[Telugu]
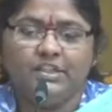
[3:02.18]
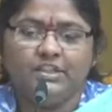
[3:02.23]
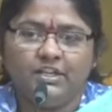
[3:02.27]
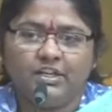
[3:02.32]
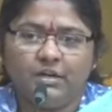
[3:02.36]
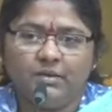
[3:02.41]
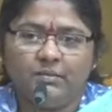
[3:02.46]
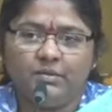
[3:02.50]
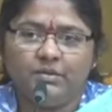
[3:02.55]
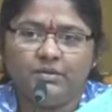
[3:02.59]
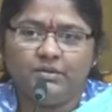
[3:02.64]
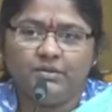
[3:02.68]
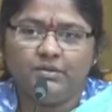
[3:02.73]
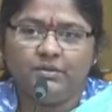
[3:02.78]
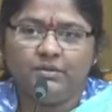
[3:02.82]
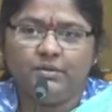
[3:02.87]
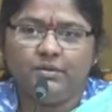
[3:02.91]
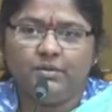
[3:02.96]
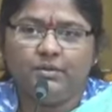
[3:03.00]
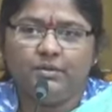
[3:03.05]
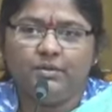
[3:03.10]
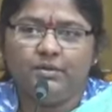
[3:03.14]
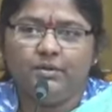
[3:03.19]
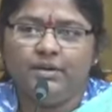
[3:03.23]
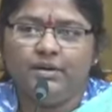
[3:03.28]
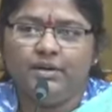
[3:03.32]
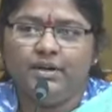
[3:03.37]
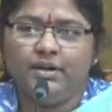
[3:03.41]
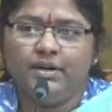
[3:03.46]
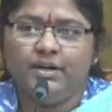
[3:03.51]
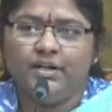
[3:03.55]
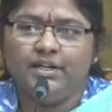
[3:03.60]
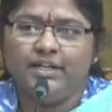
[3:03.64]
ఇంతకుముందు
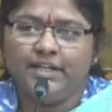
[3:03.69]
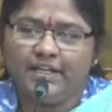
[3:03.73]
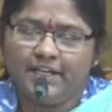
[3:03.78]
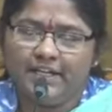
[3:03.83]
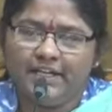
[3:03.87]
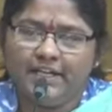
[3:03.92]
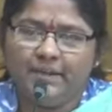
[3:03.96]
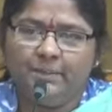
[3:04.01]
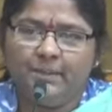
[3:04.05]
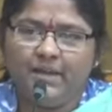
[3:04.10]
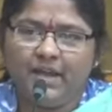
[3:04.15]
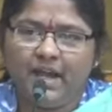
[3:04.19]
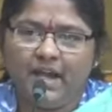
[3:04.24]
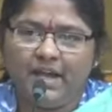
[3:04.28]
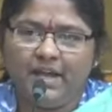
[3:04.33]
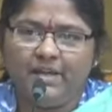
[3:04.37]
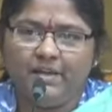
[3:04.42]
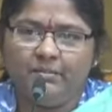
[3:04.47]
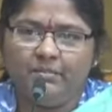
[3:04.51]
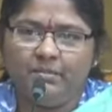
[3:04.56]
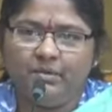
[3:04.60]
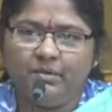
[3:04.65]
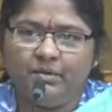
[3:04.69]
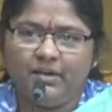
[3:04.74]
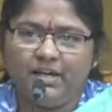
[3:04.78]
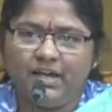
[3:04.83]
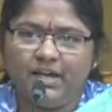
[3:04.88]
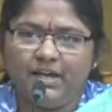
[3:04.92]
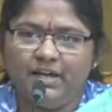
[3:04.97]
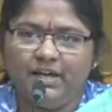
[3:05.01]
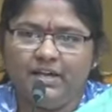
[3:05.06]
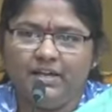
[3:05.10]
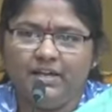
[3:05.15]
టీడీపీ హయాంలోన
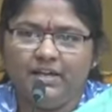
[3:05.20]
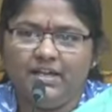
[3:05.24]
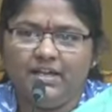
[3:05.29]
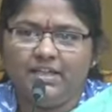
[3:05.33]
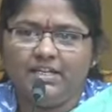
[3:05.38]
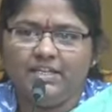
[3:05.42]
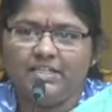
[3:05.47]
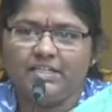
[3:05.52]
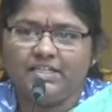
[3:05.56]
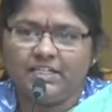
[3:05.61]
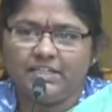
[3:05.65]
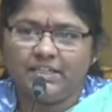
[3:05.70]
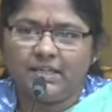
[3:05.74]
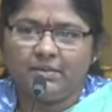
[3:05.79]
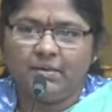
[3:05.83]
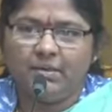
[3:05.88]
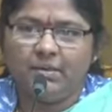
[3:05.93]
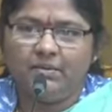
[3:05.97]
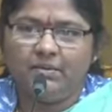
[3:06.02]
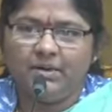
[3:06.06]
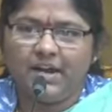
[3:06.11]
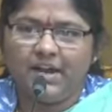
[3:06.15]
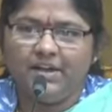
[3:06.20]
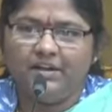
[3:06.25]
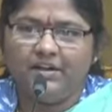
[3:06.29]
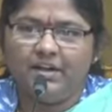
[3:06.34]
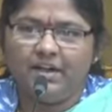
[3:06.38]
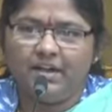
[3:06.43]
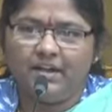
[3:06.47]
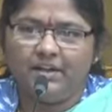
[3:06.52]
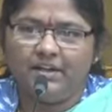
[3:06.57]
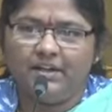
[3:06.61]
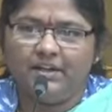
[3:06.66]
చంద్రబాబు నాయుడు
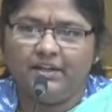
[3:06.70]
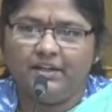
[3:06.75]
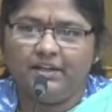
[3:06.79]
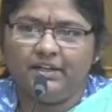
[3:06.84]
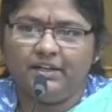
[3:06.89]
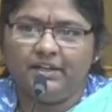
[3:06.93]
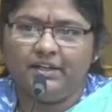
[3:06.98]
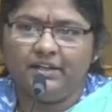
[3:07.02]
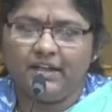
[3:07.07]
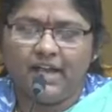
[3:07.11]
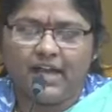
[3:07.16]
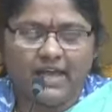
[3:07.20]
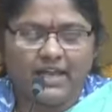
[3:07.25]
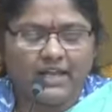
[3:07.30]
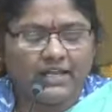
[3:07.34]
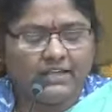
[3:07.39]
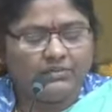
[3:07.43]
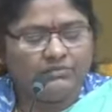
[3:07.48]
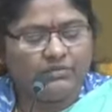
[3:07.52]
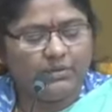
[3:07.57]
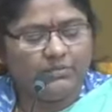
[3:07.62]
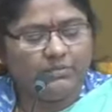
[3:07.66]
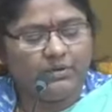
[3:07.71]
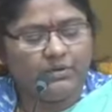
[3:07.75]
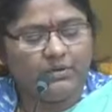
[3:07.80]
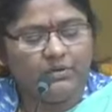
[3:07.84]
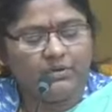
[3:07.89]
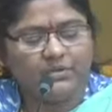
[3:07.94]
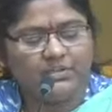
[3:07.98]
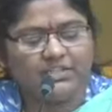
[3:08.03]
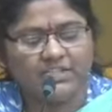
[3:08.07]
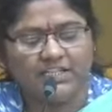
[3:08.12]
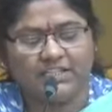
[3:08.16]
గారి నాయకత్వంలో
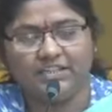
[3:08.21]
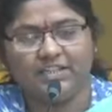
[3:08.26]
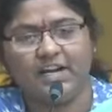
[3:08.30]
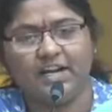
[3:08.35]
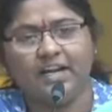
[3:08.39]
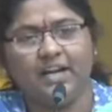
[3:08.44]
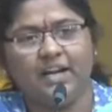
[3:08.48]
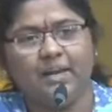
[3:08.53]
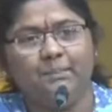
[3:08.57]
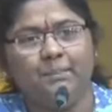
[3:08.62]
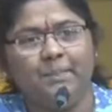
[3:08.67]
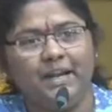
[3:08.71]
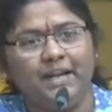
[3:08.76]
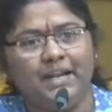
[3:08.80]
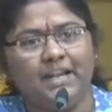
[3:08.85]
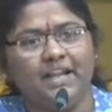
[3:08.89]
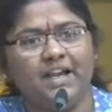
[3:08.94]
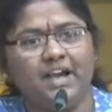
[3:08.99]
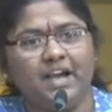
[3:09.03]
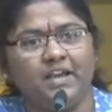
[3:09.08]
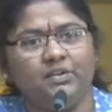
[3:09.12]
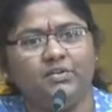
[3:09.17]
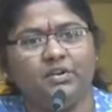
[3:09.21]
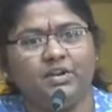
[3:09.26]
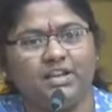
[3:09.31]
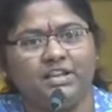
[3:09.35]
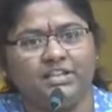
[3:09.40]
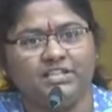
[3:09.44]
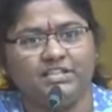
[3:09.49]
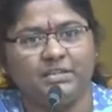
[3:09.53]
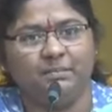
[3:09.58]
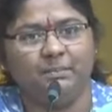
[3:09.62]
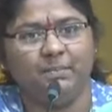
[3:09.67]
చంద్రన్న పెళ్లి కానుక
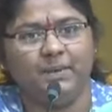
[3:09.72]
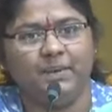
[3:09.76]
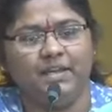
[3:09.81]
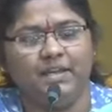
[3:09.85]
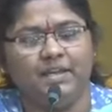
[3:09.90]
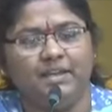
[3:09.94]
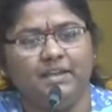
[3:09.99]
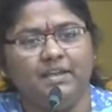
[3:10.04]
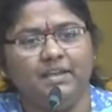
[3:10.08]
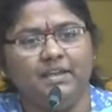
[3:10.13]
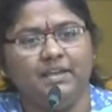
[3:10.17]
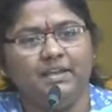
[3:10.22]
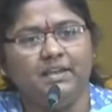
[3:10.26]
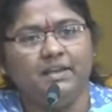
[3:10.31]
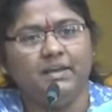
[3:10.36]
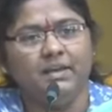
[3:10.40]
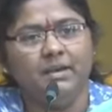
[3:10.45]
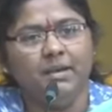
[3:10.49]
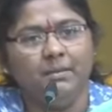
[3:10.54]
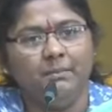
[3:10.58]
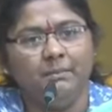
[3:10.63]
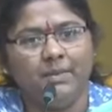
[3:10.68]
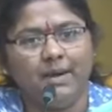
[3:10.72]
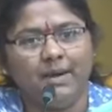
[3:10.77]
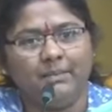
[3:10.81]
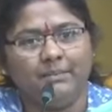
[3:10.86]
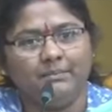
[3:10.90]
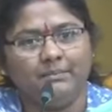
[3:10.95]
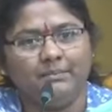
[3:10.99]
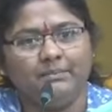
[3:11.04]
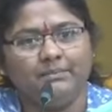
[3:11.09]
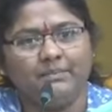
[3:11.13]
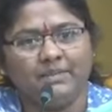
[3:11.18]
అని చెప్పి మనం
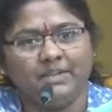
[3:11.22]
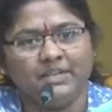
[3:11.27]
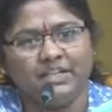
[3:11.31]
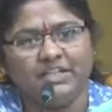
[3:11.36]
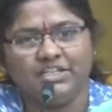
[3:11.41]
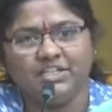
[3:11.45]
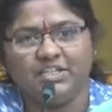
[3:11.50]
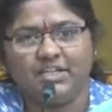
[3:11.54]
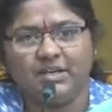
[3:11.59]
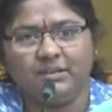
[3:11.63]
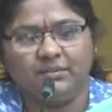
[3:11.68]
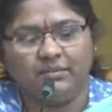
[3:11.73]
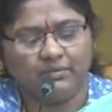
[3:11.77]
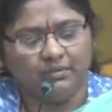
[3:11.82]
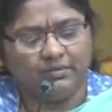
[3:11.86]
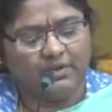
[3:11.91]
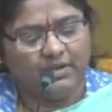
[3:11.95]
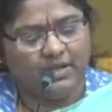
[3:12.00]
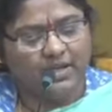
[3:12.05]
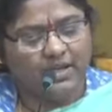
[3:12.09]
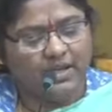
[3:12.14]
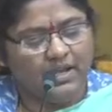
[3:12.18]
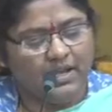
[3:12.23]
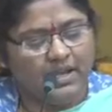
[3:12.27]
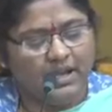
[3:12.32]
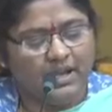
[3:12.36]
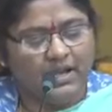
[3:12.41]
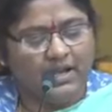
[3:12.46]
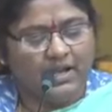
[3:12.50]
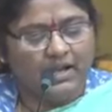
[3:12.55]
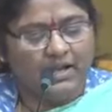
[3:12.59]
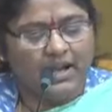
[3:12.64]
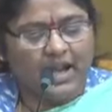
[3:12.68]
ఇచ్చాము
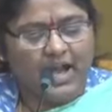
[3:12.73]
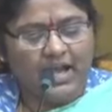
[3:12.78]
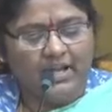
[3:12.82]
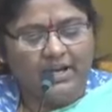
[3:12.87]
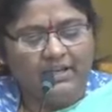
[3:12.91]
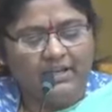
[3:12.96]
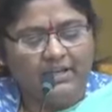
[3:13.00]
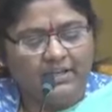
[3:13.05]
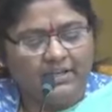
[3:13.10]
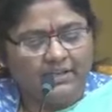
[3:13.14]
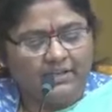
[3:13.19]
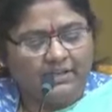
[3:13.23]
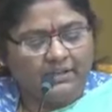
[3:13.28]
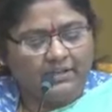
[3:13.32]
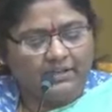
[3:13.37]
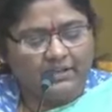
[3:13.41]
కానీ